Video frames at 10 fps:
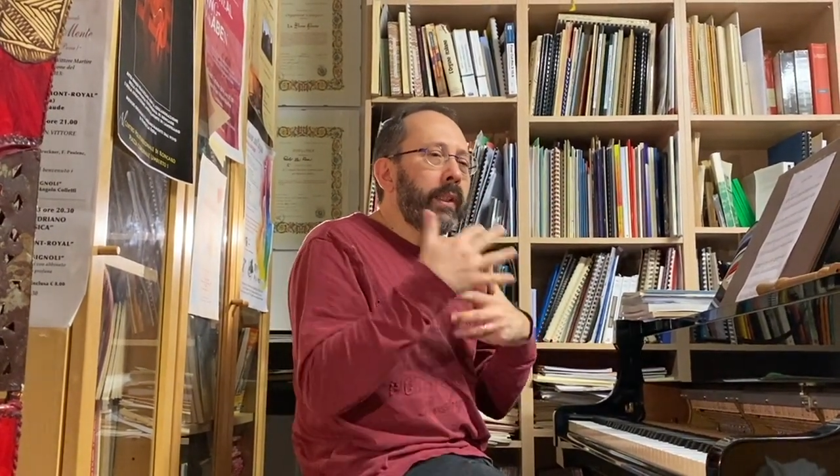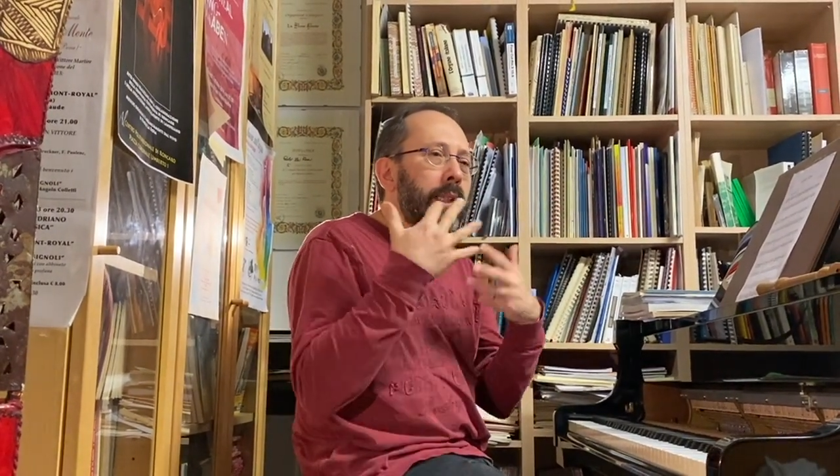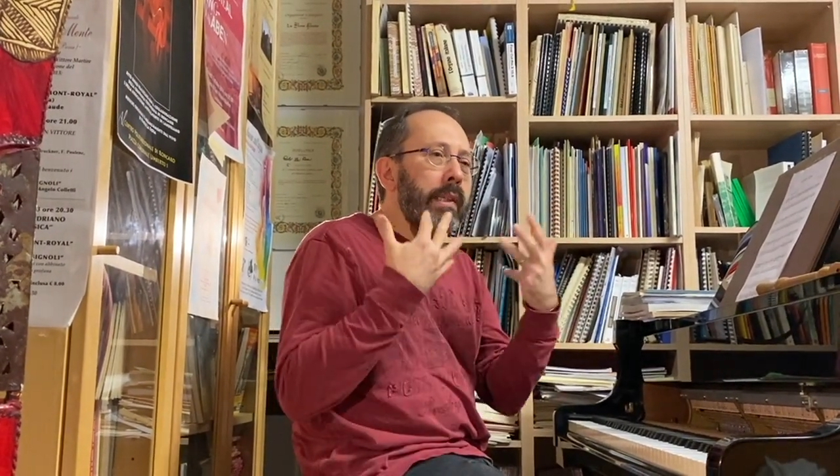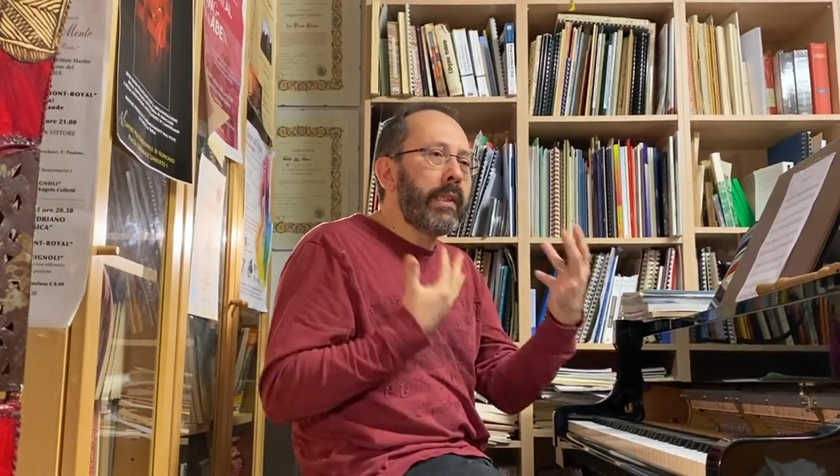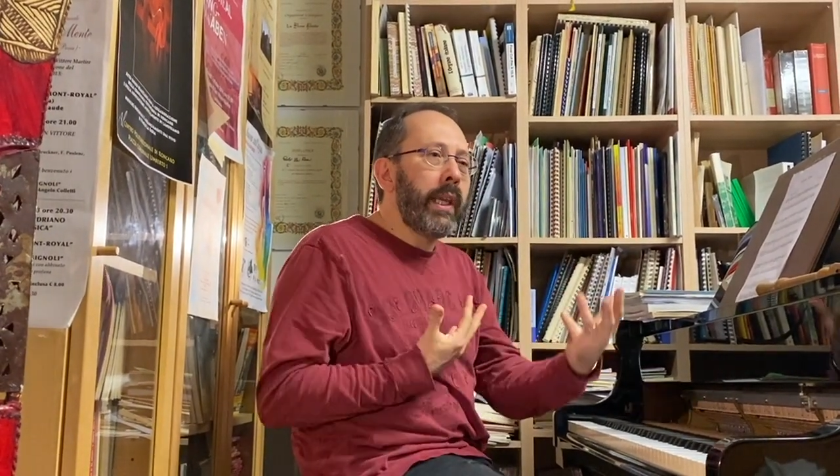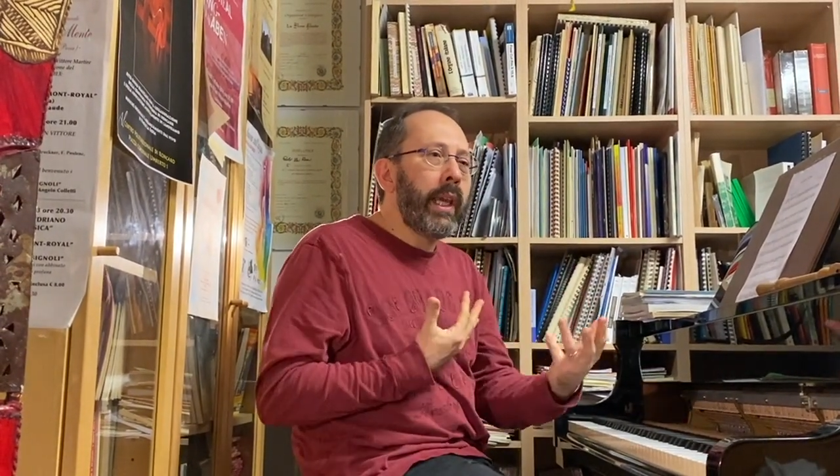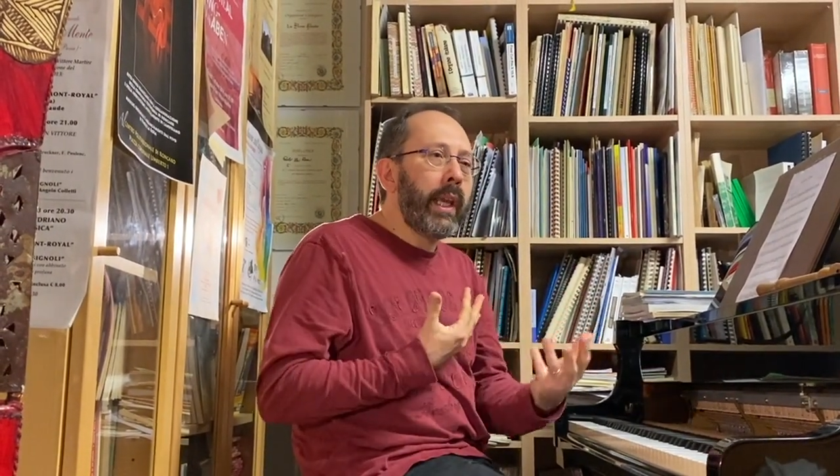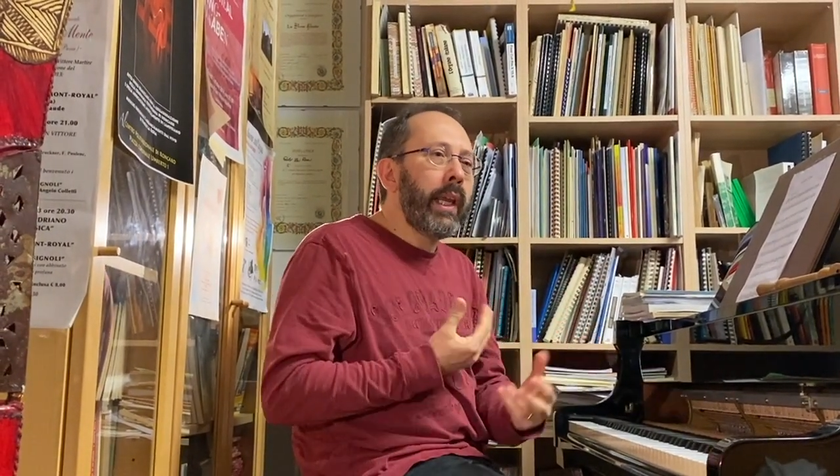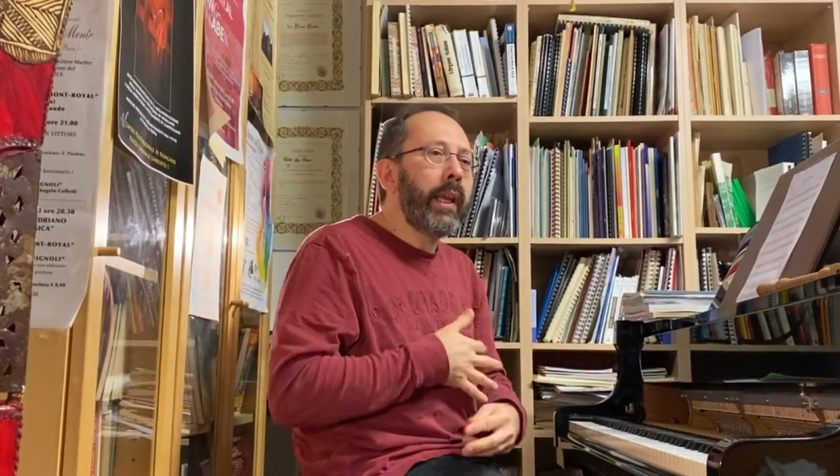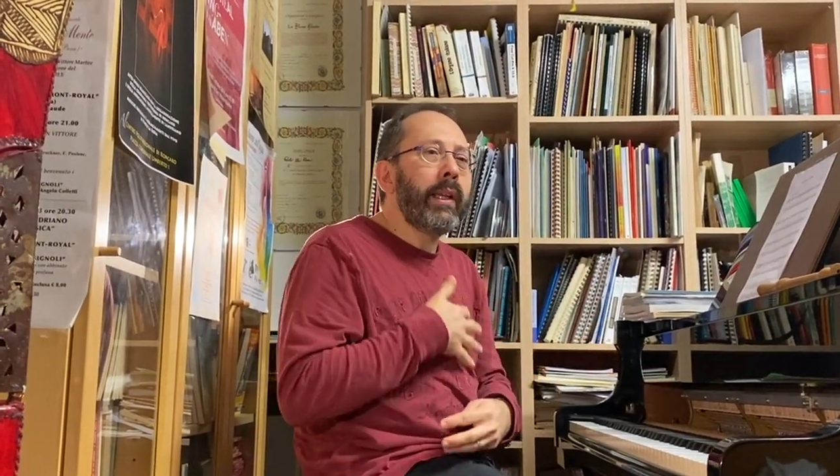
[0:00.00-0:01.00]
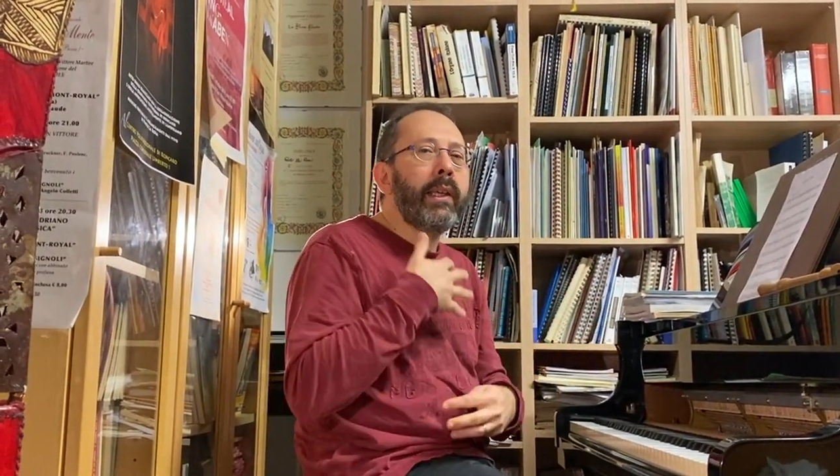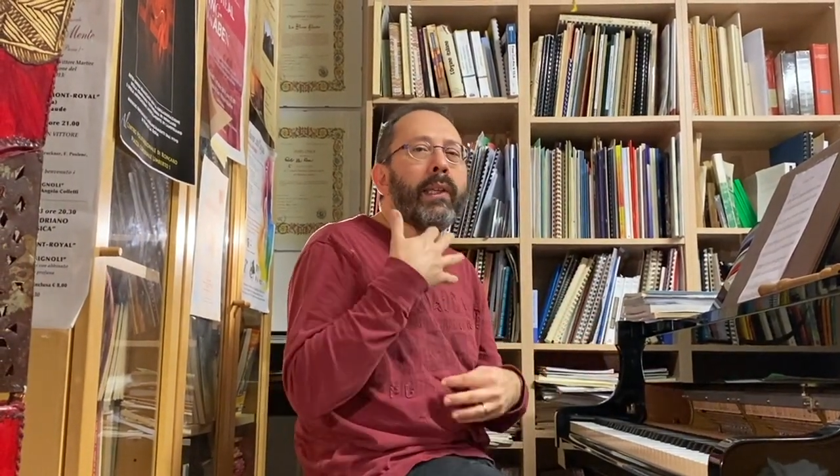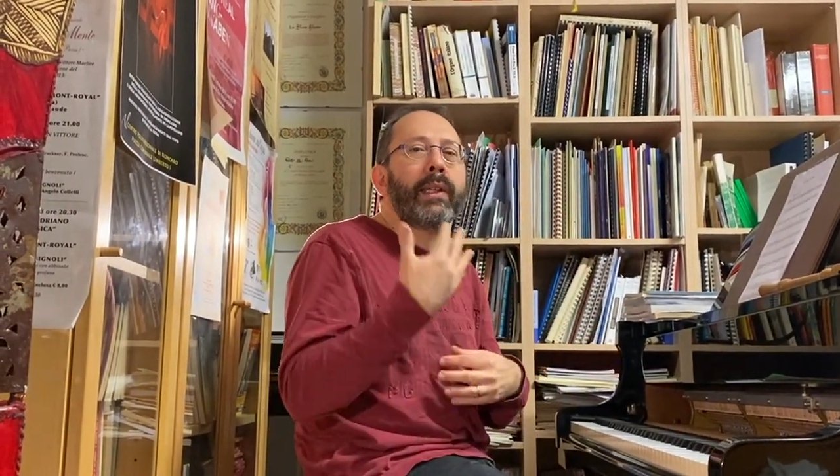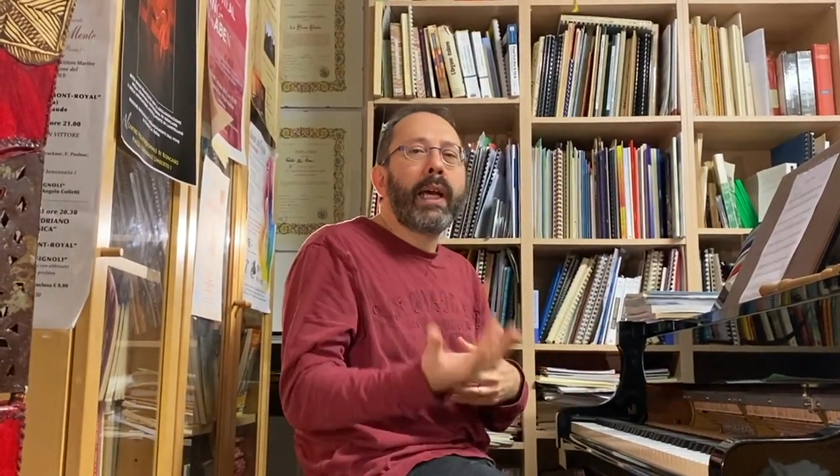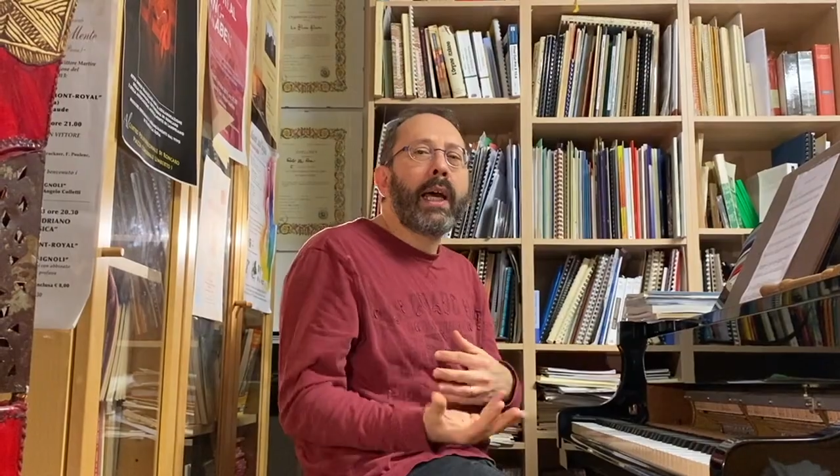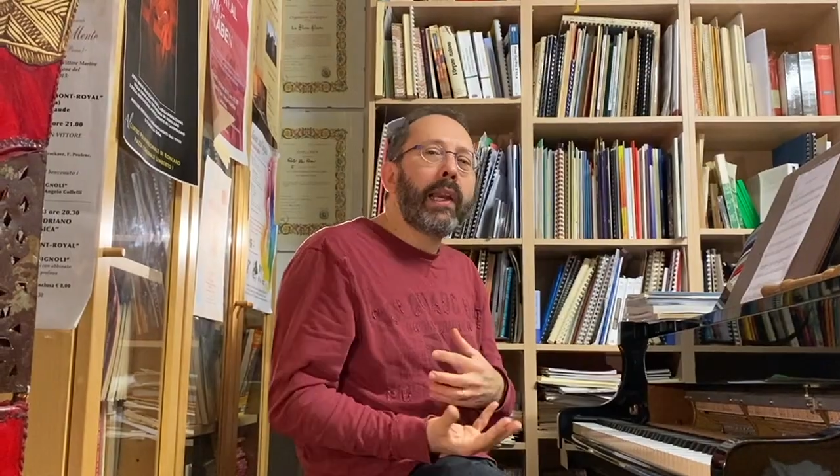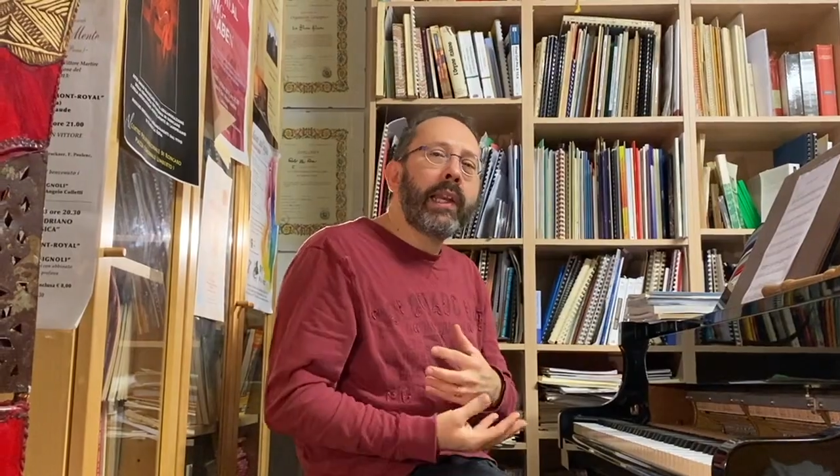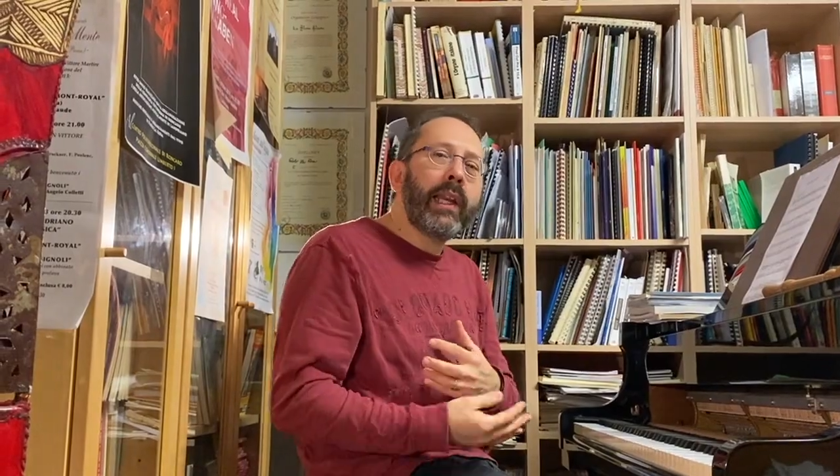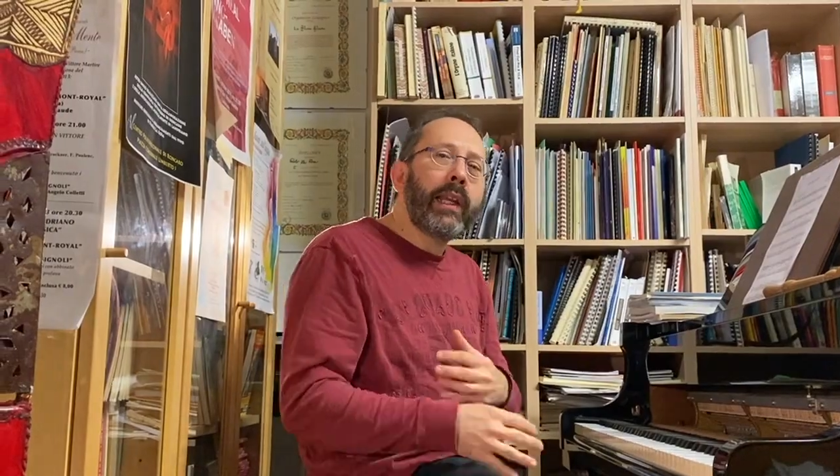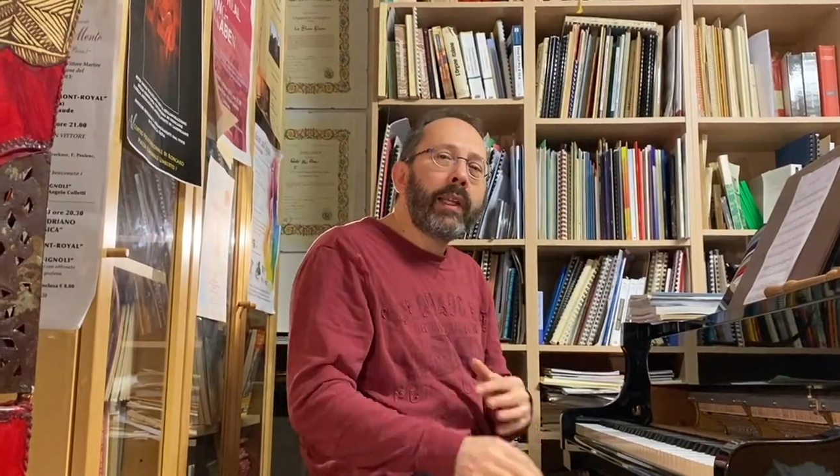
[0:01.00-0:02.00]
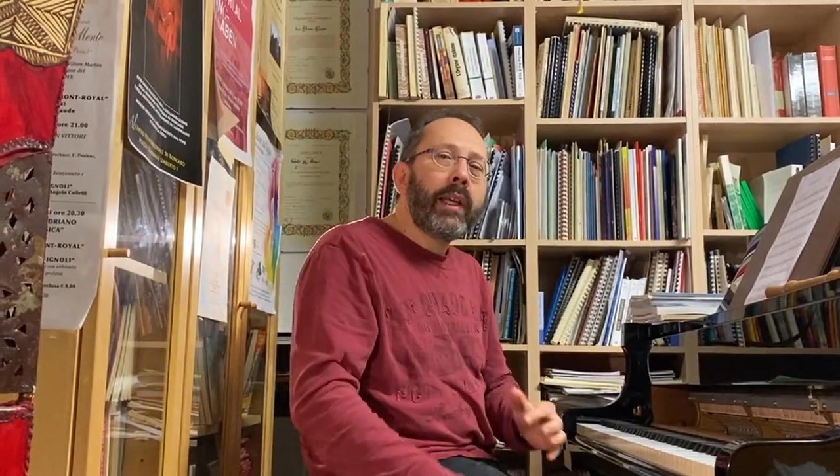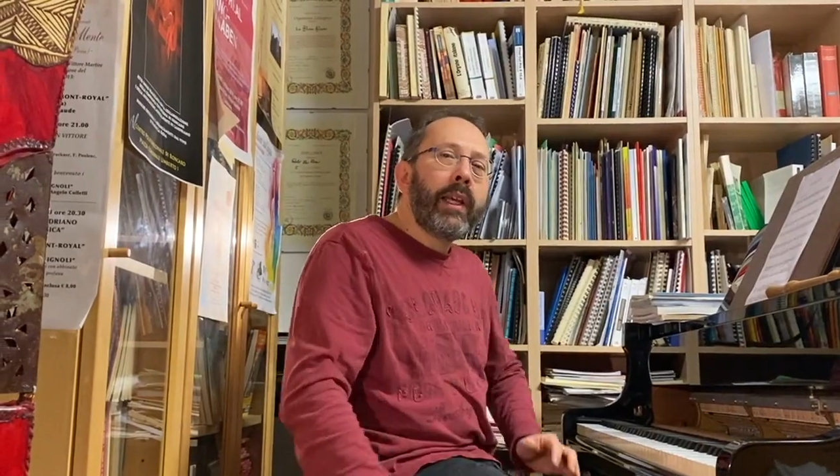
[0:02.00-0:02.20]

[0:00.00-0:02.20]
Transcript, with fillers: tastiere, chitarre,